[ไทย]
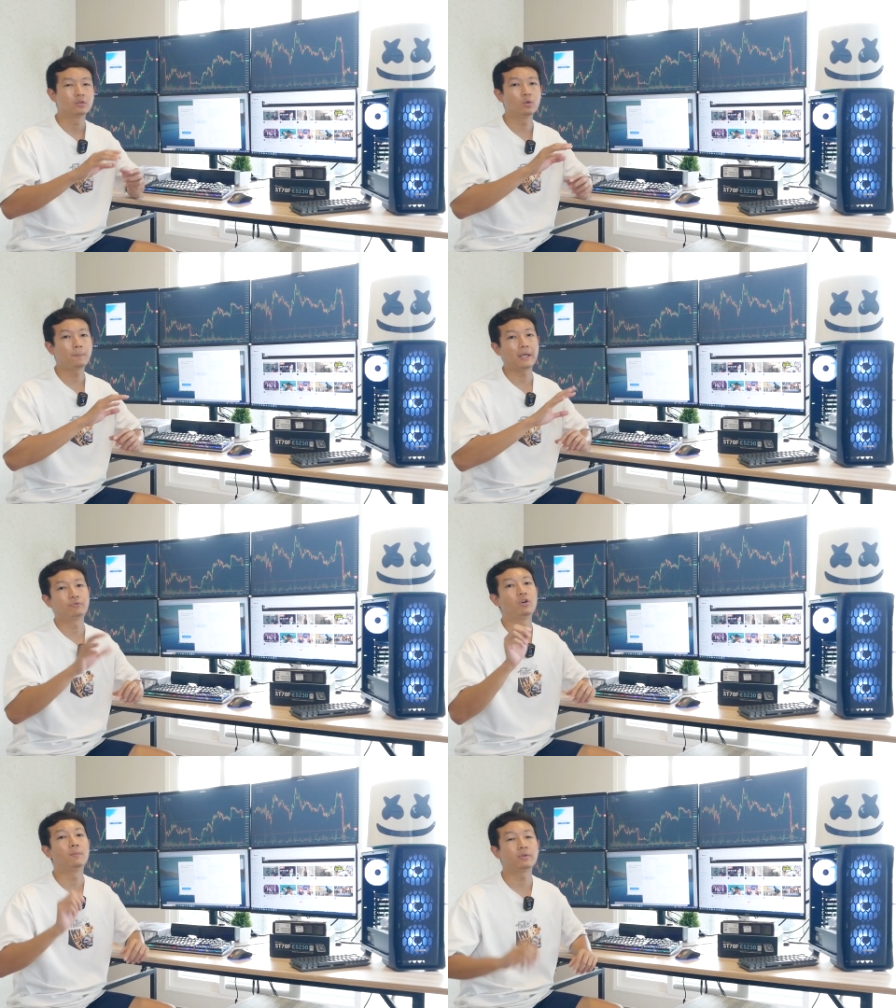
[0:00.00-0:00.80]
ทุกแพล
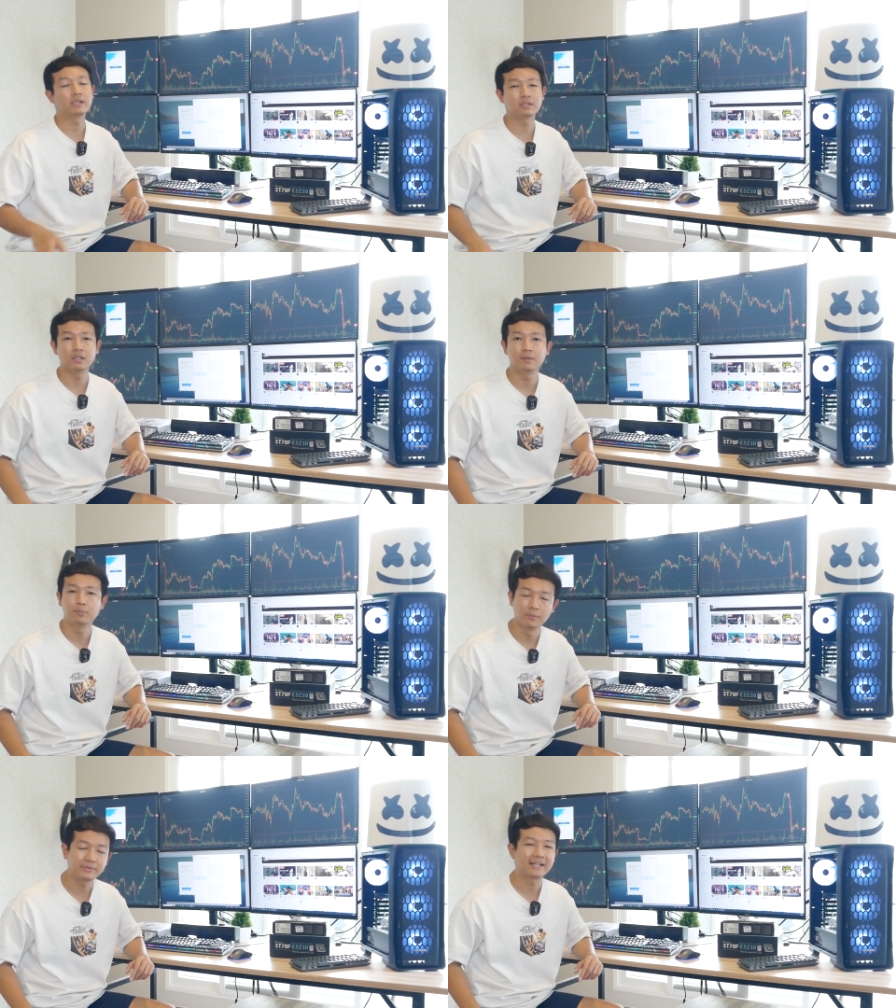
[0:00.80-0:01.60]
ตฟอร์มก็จะเจอ
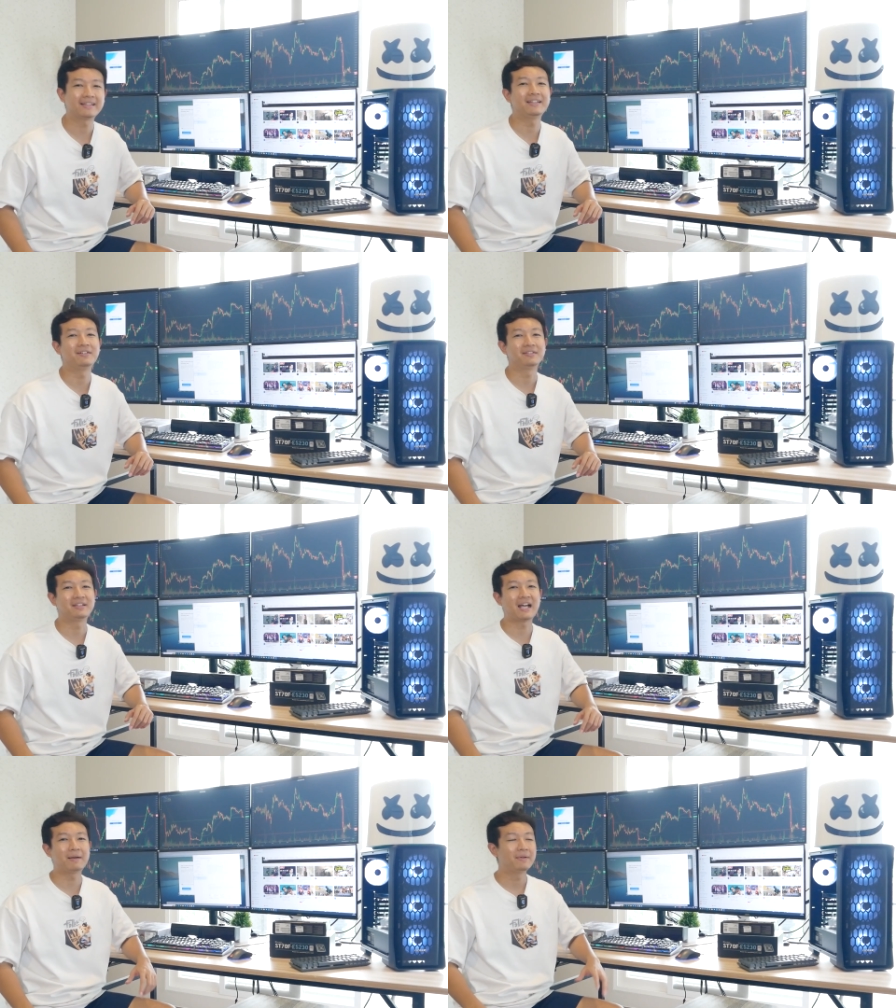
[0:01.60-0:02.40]
ผมอย่างแน่นอน
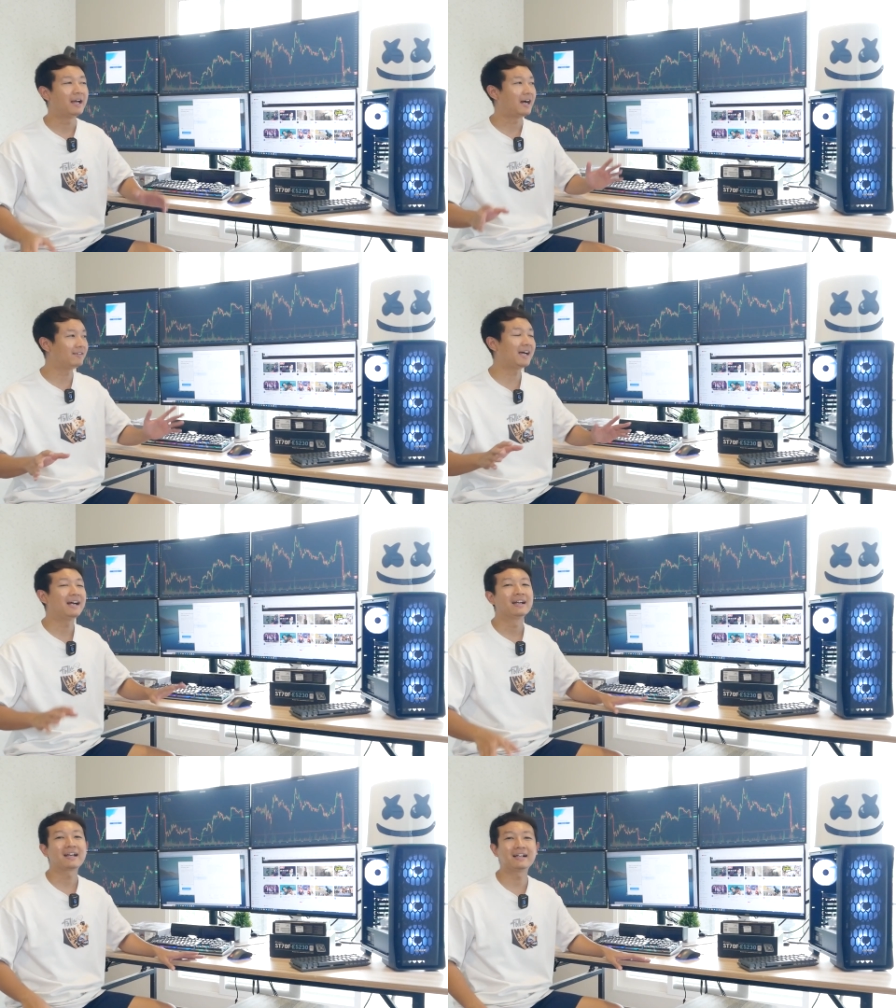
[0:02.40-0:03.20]
นะครับเอาล่ะ
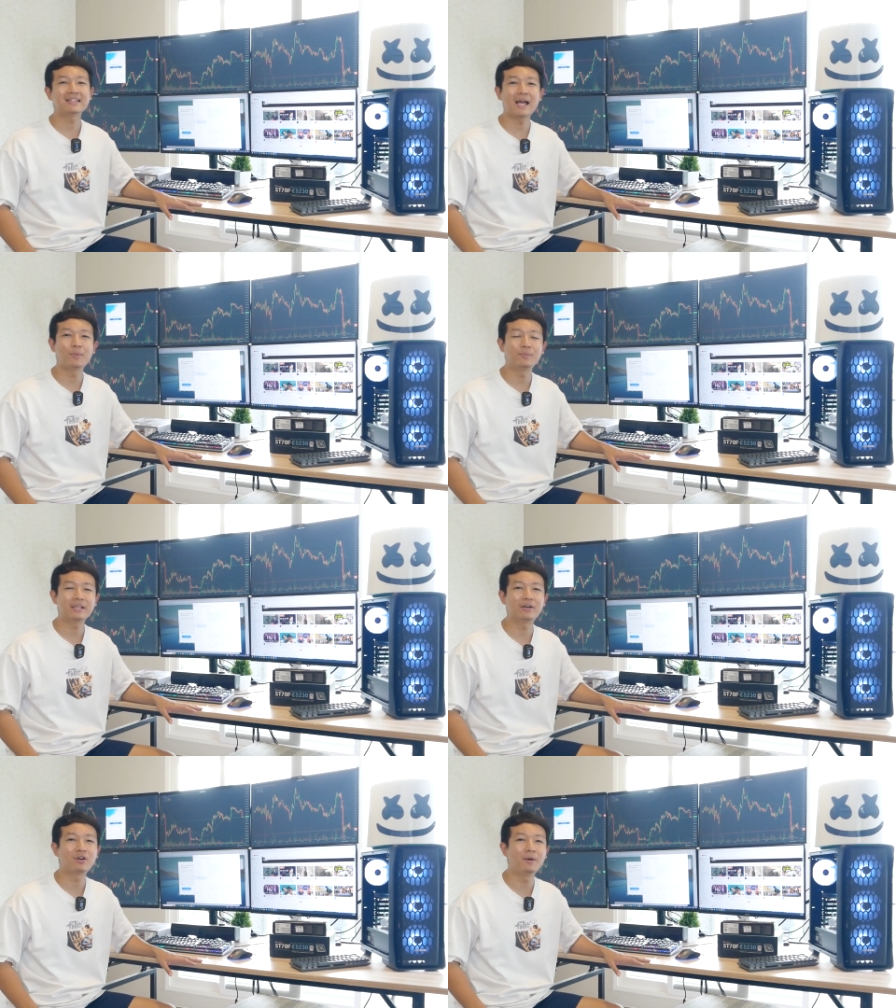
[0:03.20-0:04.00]
ครั้งหน้าผม
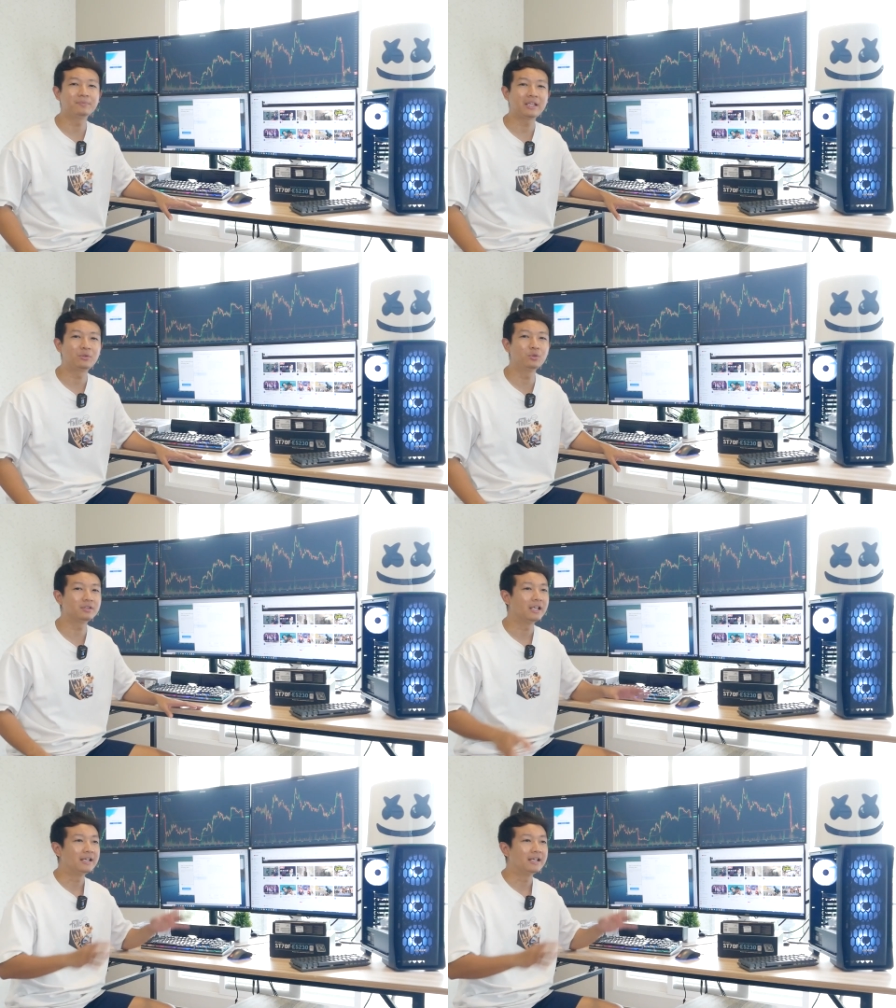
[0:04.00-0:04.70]
จะเอาคอมไถ่ทุน